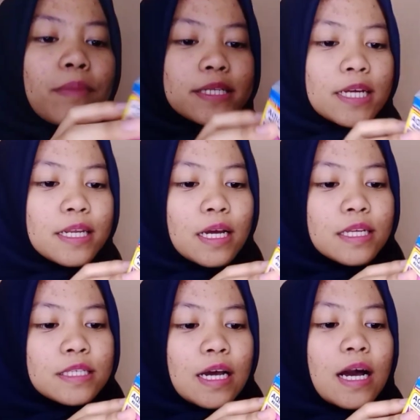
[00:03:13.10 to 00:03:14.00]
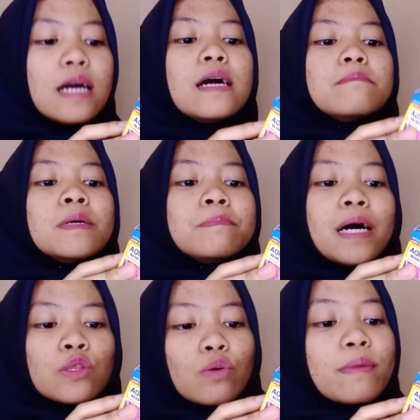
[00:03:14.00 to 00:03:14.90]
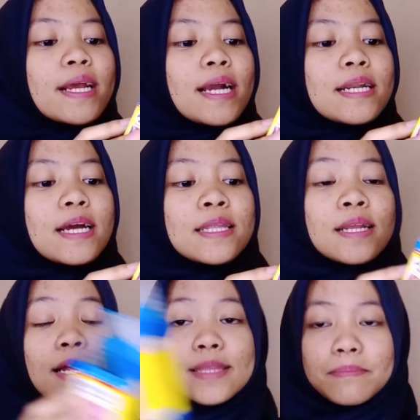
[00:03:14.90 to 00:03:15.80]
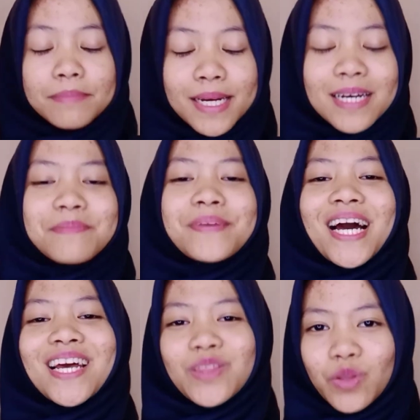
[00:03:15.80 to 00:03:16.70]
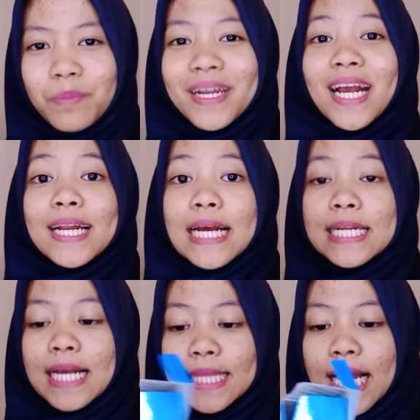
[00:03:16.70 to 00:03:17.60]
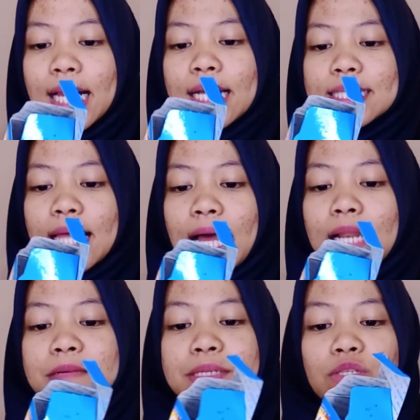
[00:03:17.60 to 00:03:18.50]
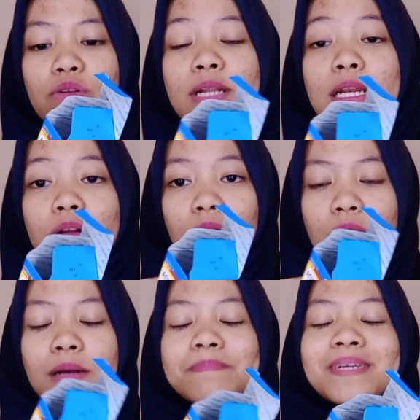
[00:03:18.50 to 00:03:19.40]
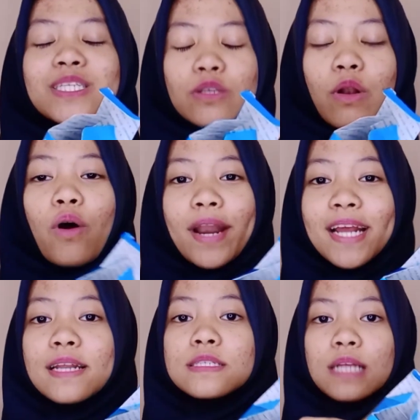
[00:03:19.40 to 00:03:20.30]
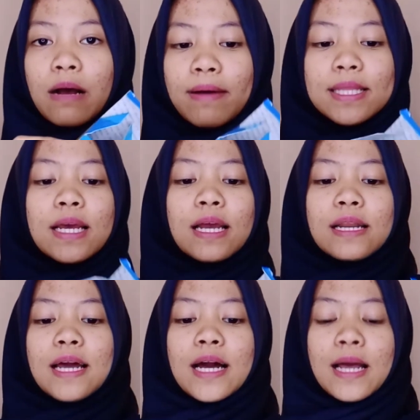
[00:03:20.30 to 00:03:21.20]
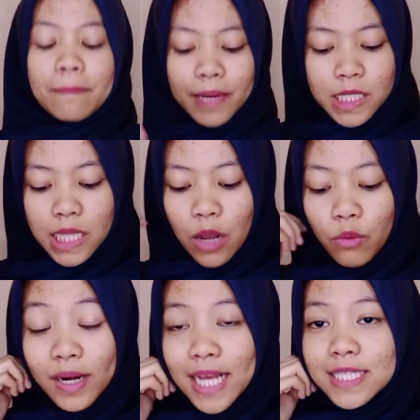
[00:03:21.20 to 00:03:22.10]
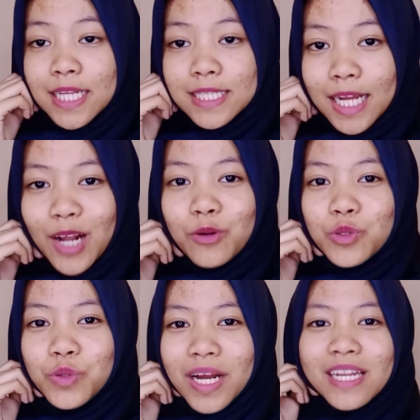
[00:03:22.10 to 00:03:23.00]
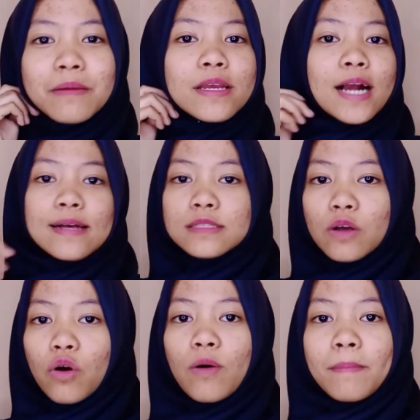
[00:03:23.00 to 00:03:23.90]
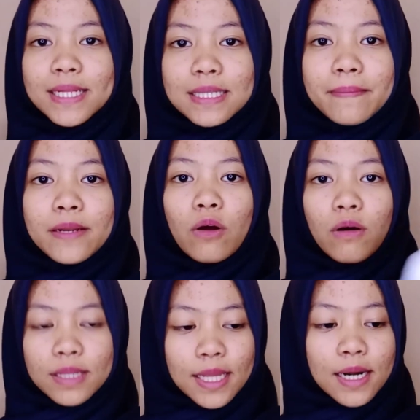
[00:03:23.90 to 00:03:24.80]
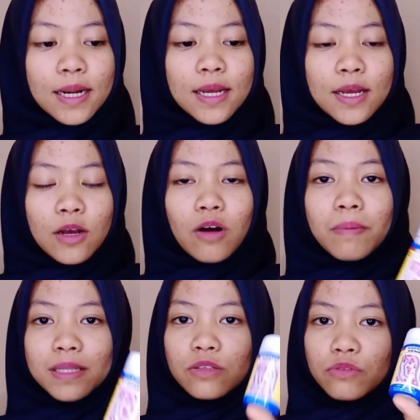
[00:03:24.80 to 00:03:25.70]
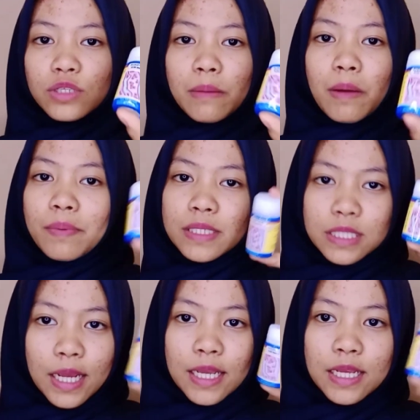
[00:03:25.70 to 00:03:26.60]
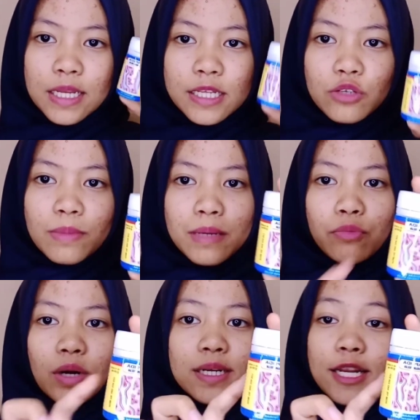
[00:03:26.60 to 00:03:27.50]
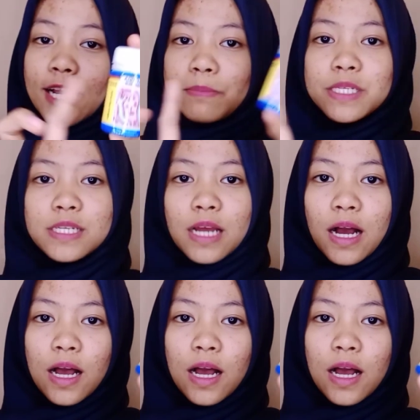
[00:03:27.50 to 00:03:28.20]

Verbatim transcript: bacain aja membantu meringankan gat, membantu meringankan gatal-gatal bisul dan bisul koreng dan jerawat dan pas aku kena cacar aku juga dikasih obat sama dokter obatnya tuh sama persis kayak gini cuman bukan dari kapsida